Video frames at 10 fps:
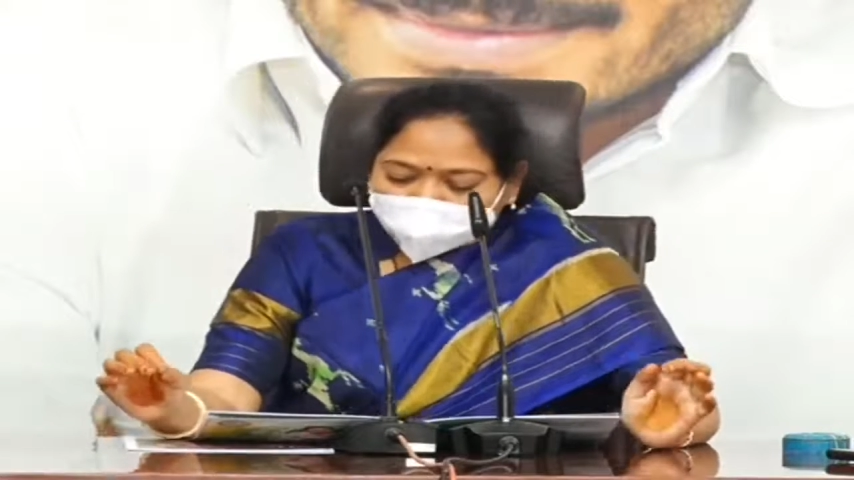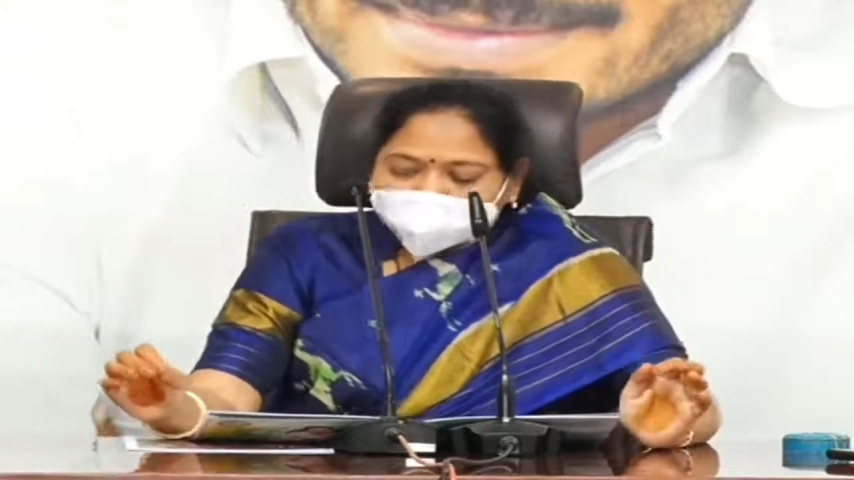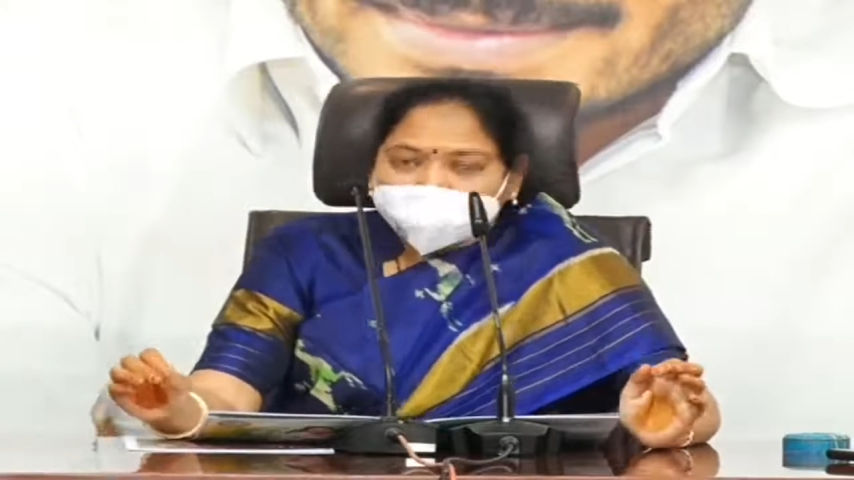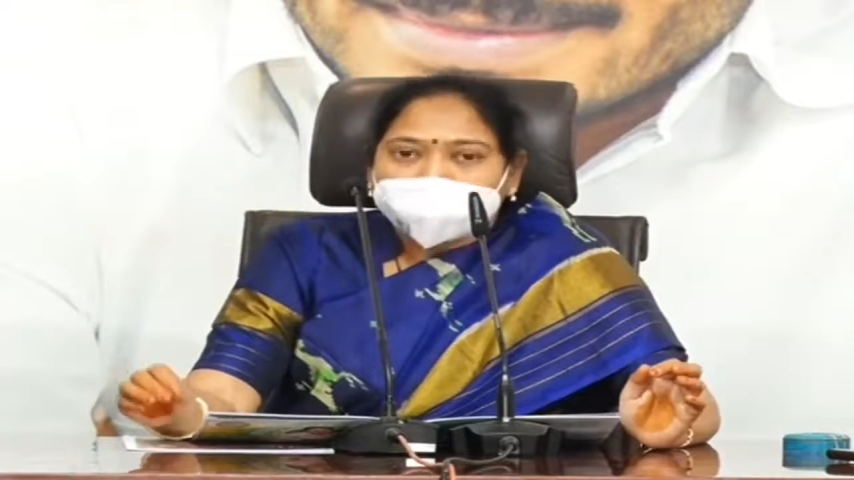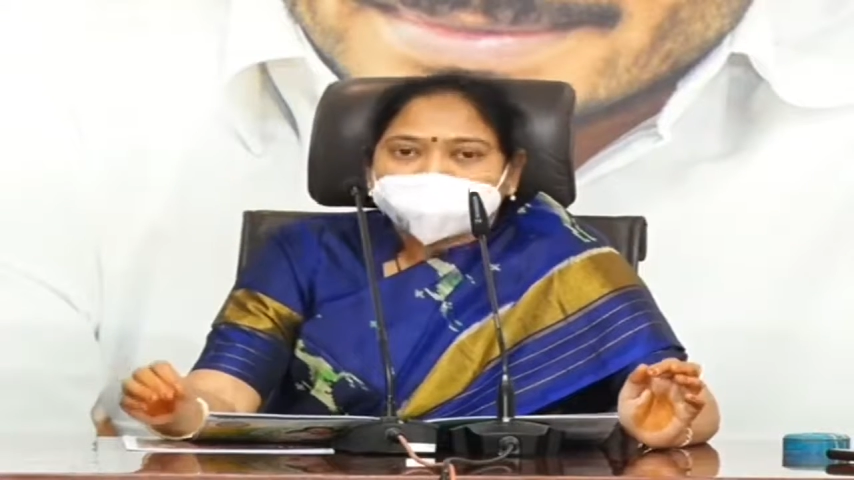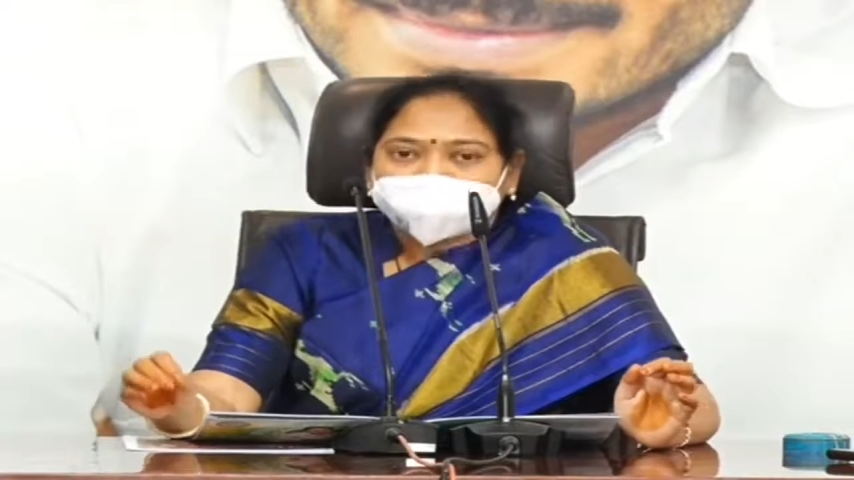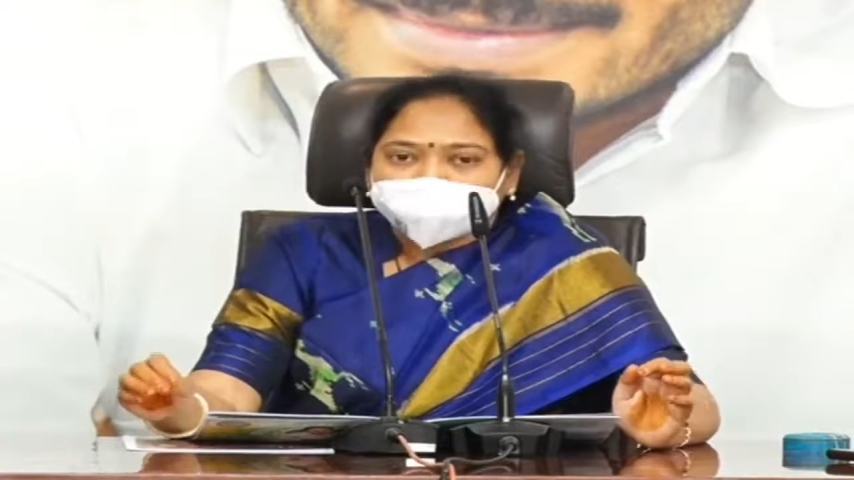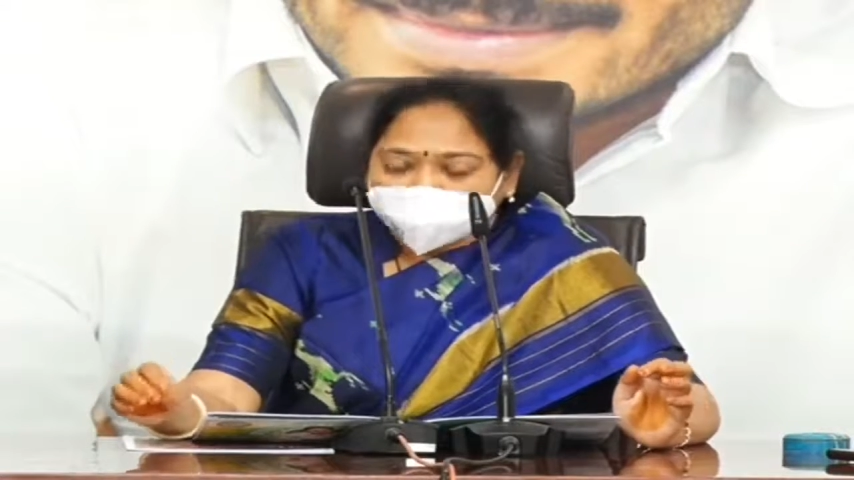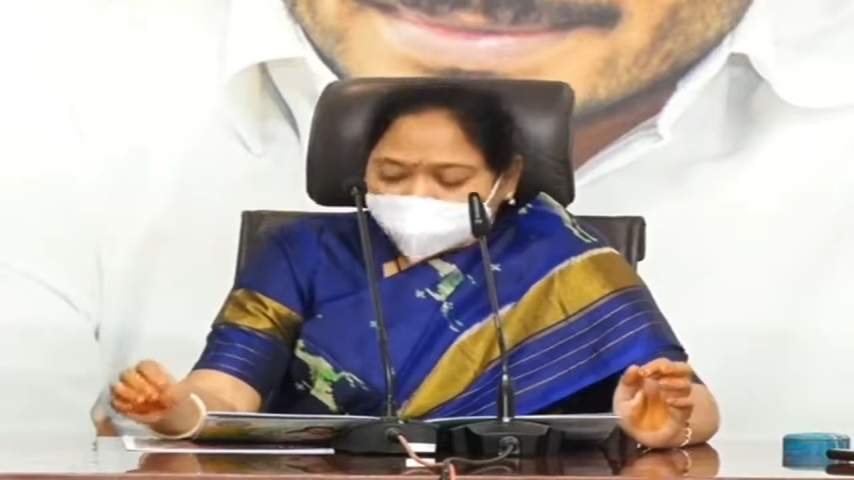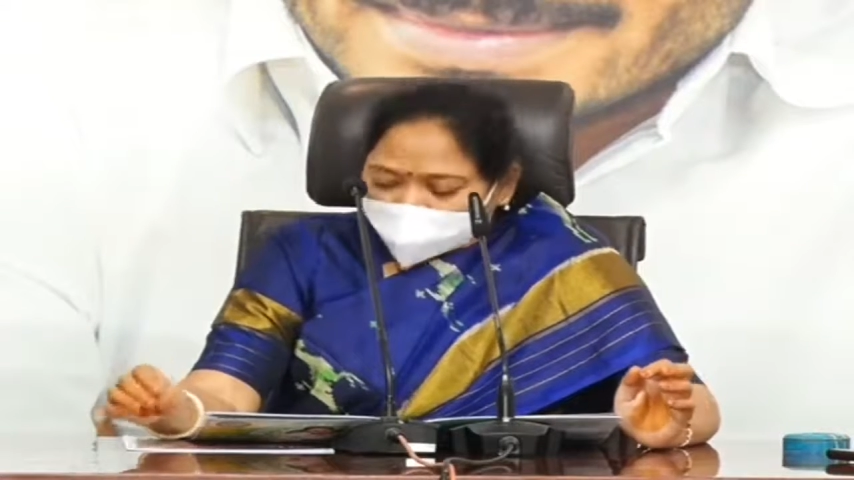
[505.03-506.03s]
పదహారు
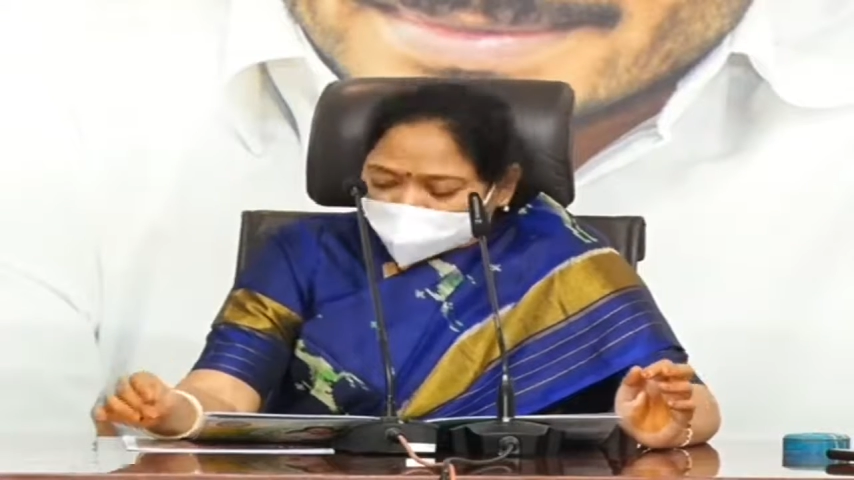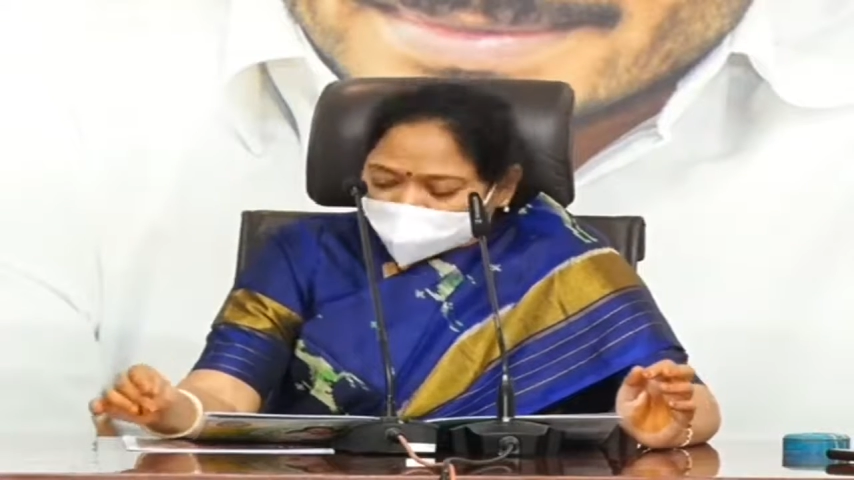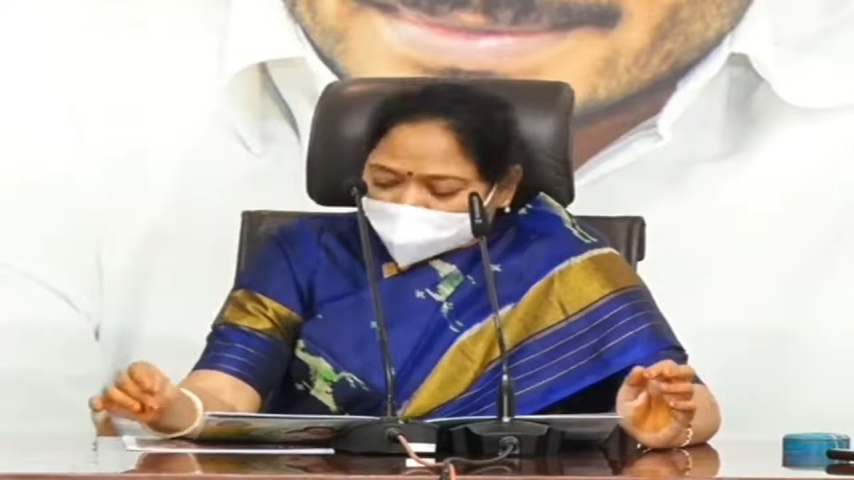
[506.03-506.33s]
పథకాల